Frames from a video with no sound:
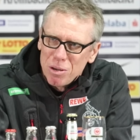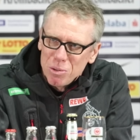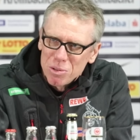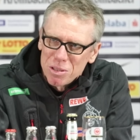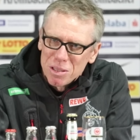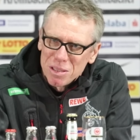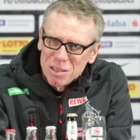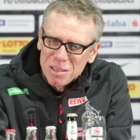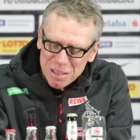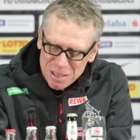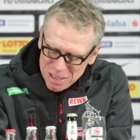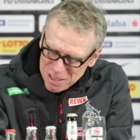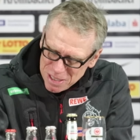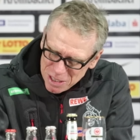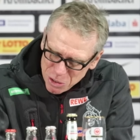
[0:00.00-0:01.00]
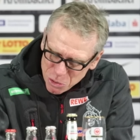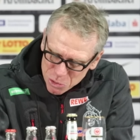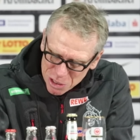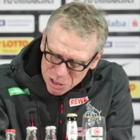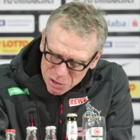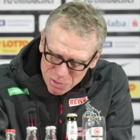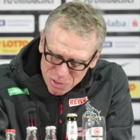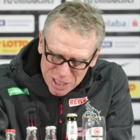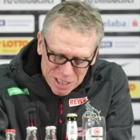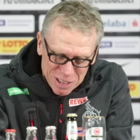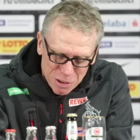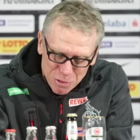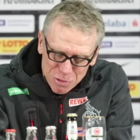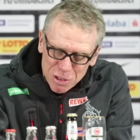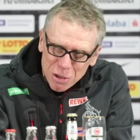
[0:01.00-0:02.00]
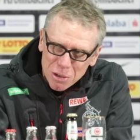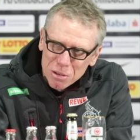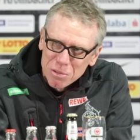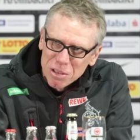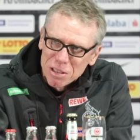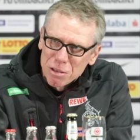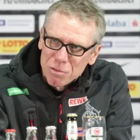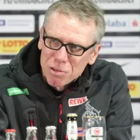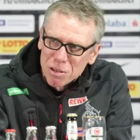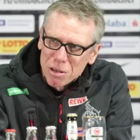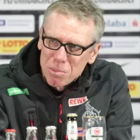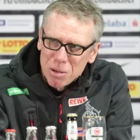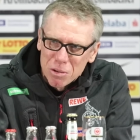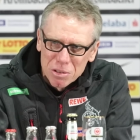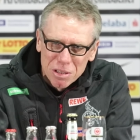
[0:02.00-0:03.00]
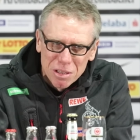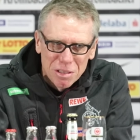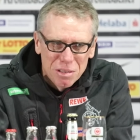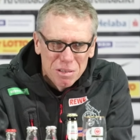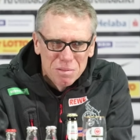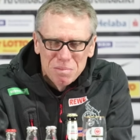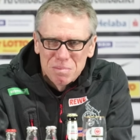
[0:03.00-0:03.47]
bei uns in, in unseren Sphären auftauchen werden. Davon kann man ausgehen. Ja.